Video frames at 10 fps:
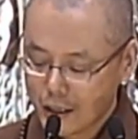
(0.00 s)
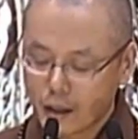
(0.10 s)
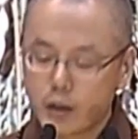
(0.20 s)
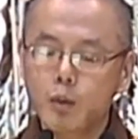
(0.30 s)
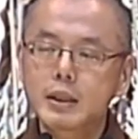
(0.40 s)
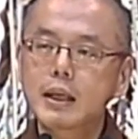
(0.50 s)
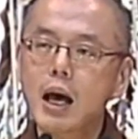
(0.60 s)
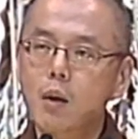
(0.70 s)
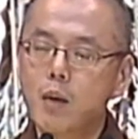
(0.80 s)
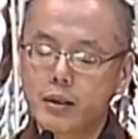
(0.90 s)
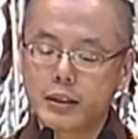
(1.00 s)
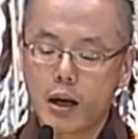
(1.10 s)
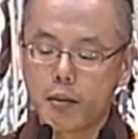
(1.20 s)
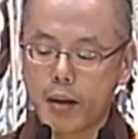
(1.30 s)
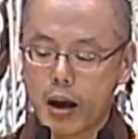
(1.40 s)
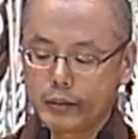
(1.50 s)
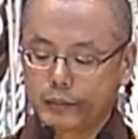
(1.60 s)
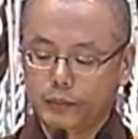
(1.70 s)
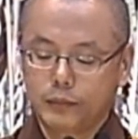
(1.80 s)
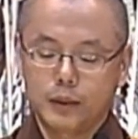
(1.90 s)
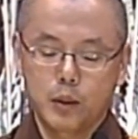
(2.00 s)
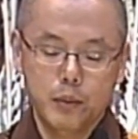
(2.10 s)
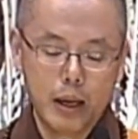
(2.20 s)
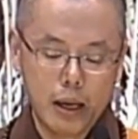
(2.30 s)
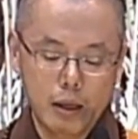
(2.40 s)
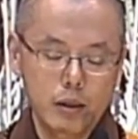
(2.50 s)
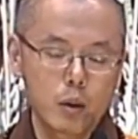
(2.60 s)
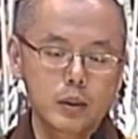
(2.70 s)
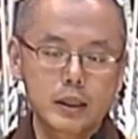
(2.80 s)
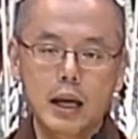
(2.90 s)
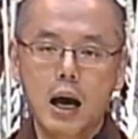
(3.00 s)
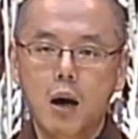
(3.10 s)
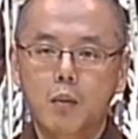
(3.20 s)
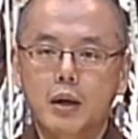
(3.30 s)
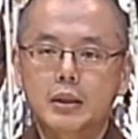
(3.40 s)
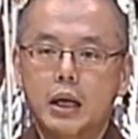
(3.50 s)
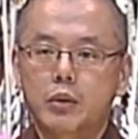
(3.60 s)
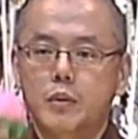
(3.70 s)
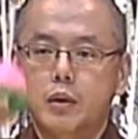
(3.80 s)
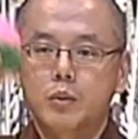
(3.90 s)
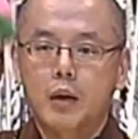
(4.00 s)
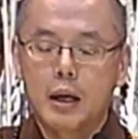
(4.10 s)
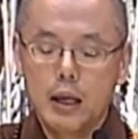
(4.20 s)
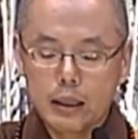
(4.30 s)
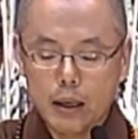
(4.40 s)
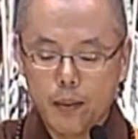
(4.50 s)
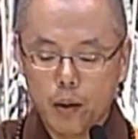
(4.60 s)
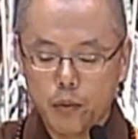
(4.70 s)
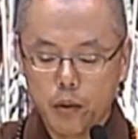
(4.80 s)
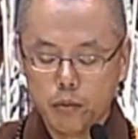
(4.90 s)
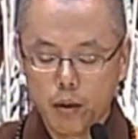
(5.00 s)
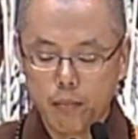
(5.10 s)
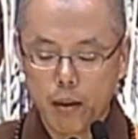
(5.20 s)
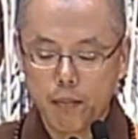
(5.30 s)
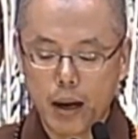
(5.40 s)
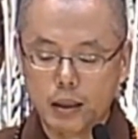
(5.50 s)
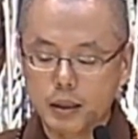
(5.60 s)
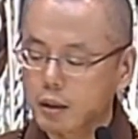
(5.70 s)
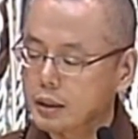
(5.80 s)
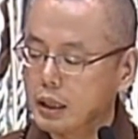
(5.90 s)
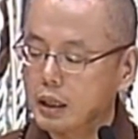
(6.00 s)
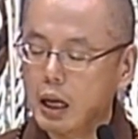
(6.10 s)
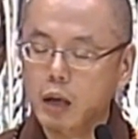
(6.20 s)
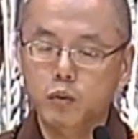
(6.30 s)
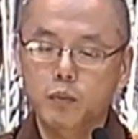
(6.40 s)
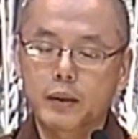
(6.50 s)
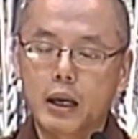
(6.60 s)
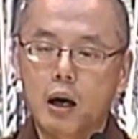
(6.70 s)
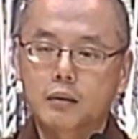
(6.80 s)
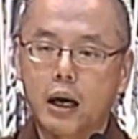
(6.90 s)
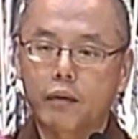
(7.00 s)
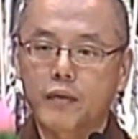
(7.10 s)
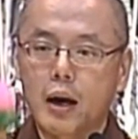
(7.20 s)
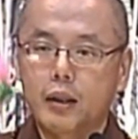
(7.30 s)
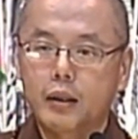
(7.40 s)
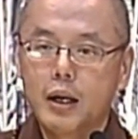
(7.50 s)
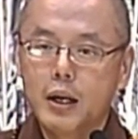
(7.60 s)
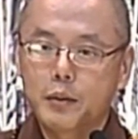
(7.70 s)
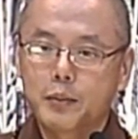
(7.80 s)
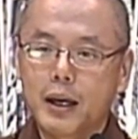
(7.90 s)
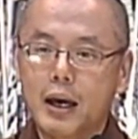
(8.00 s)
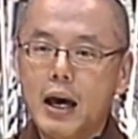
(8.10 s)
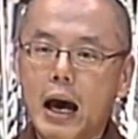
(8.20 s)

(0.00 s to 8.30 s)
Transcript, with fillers: 你由下往上吧，对不对？由下往上旋转，代表圆圆满满。小心蜡烛不要打翻，对不对？